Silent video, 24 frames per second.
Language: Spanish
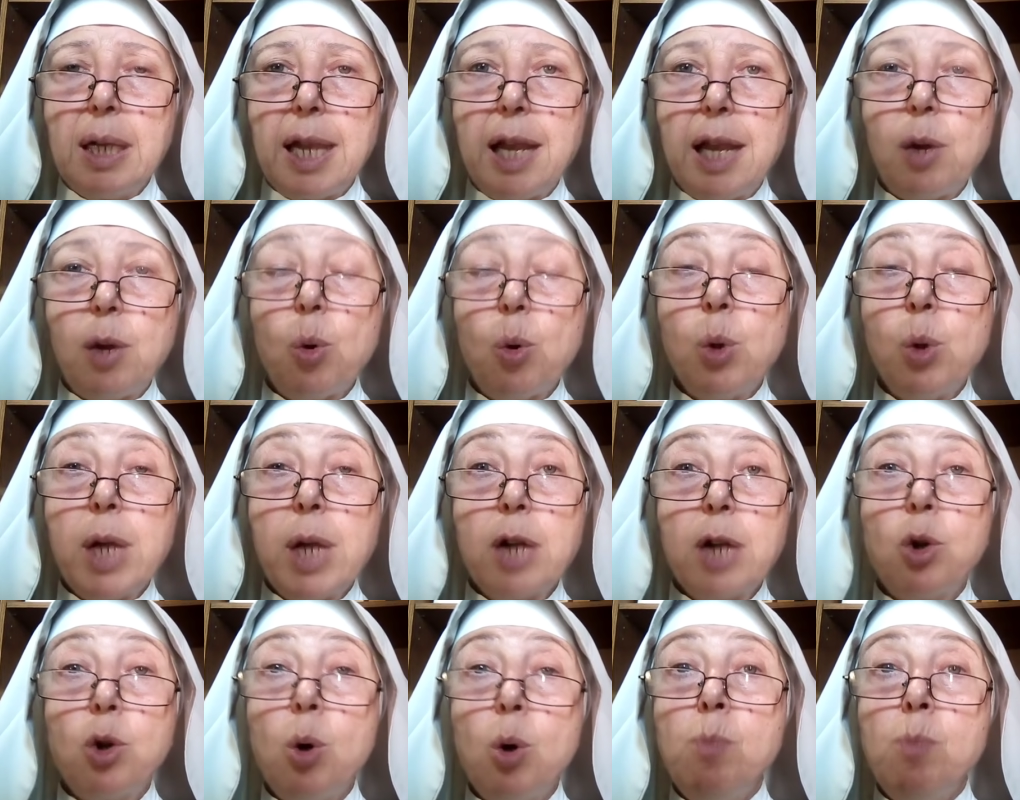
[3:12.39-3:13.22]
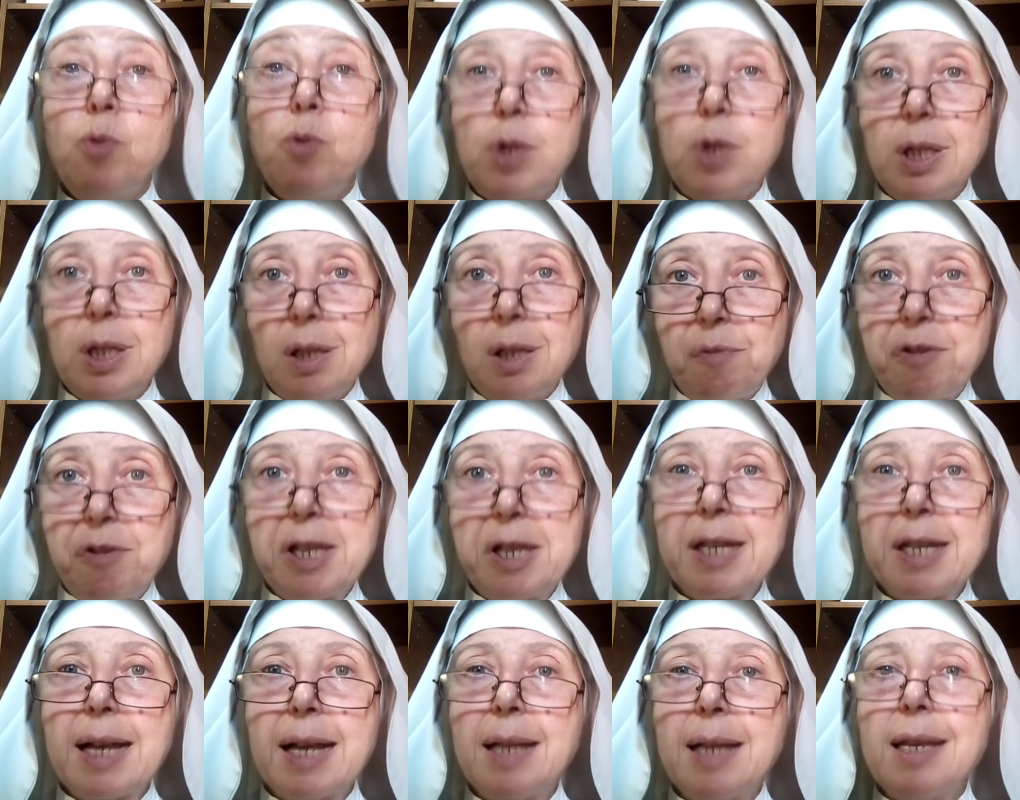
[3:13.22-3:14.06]
el unacum
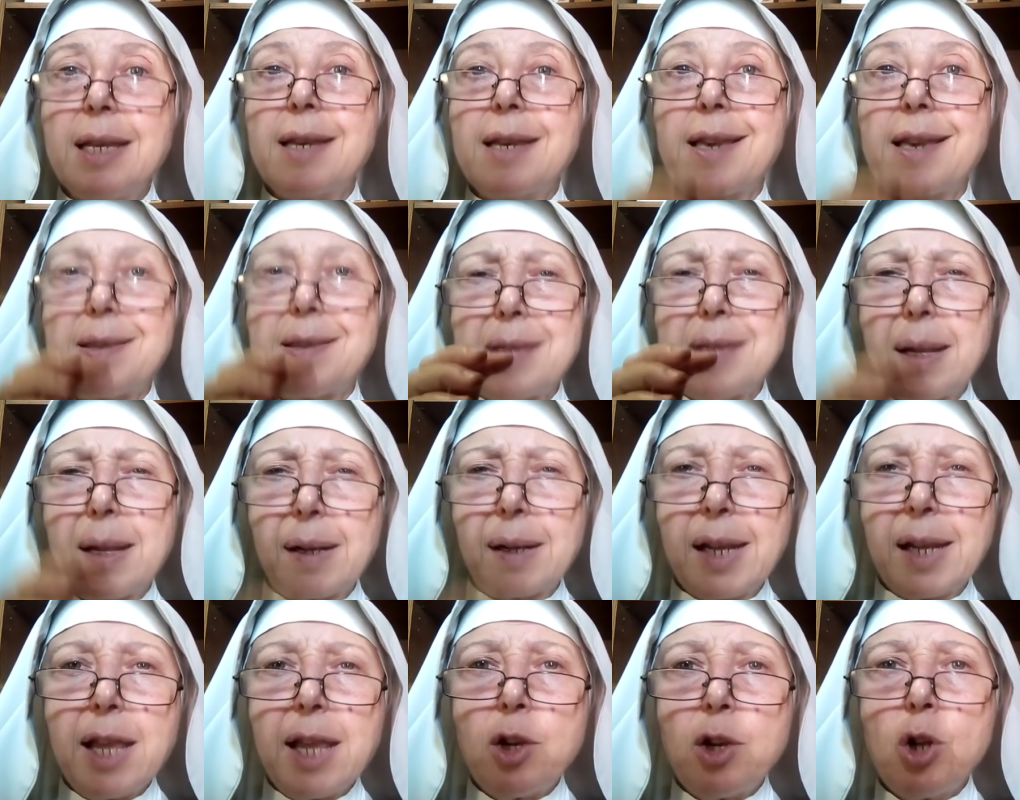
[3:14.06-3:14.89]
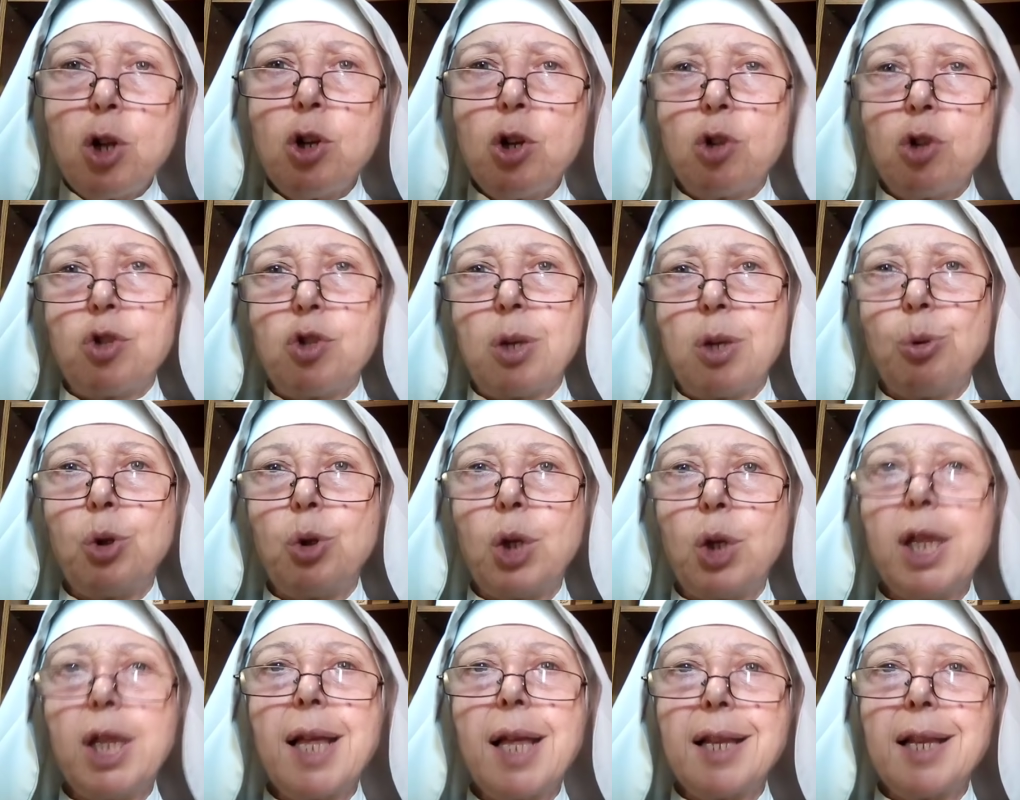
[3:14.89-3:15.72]
significa que se reconoce
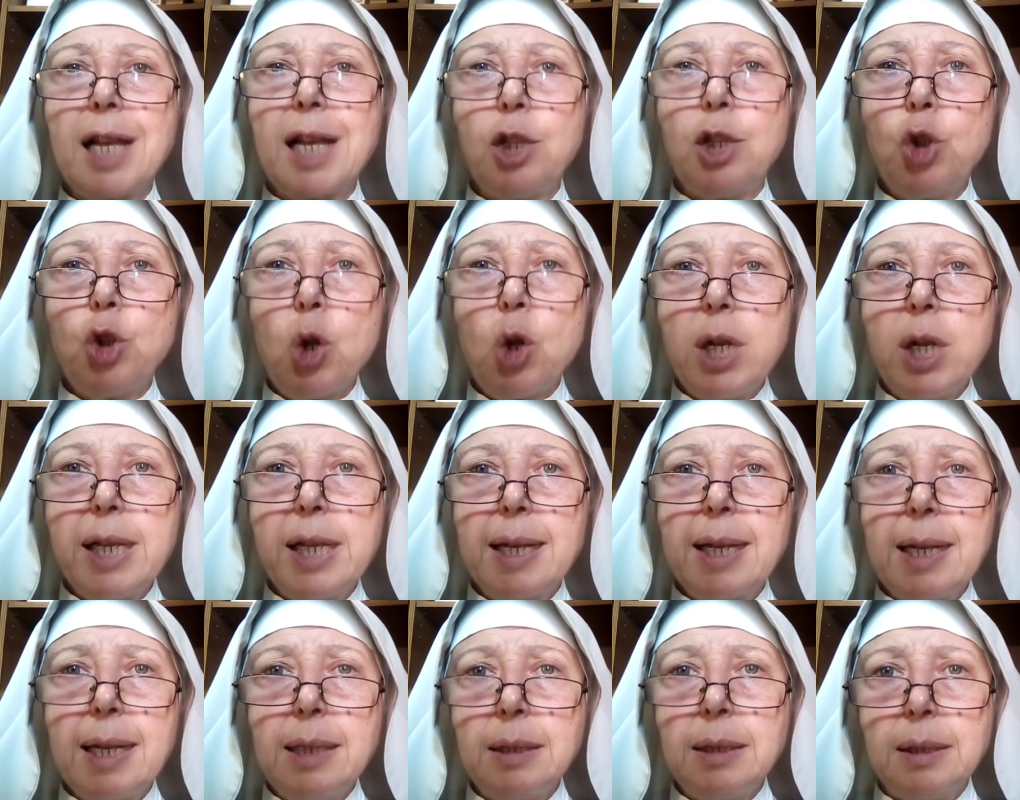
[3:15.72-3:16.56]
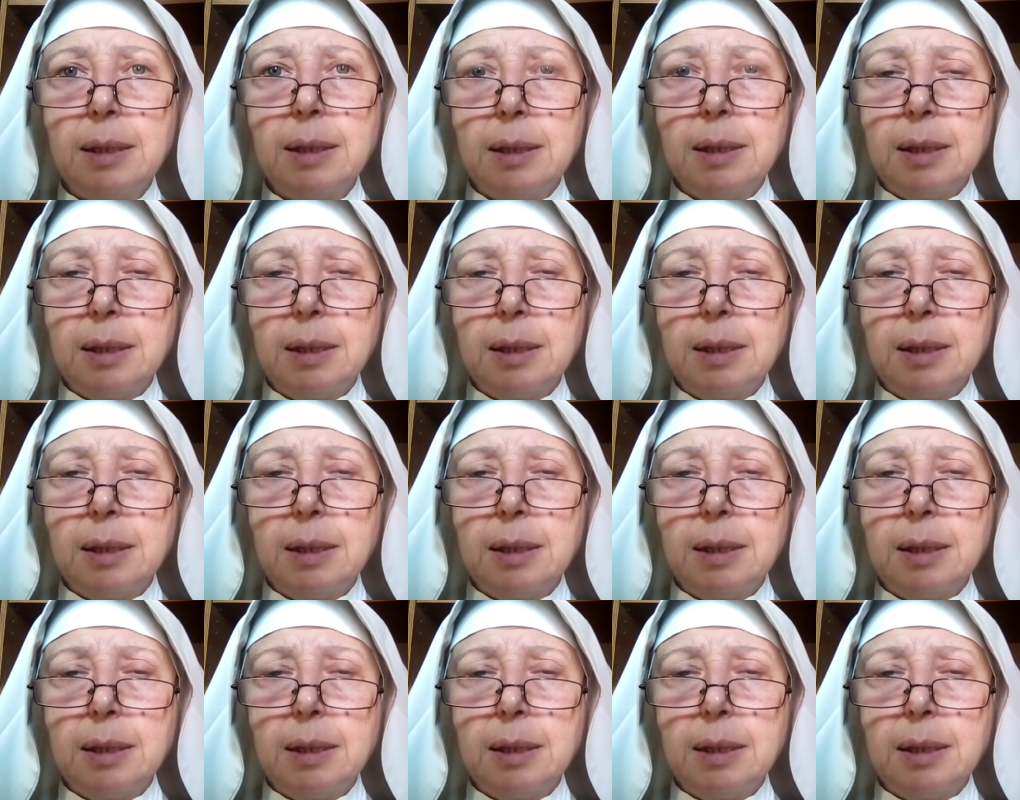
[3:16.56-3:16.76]
autoridad católica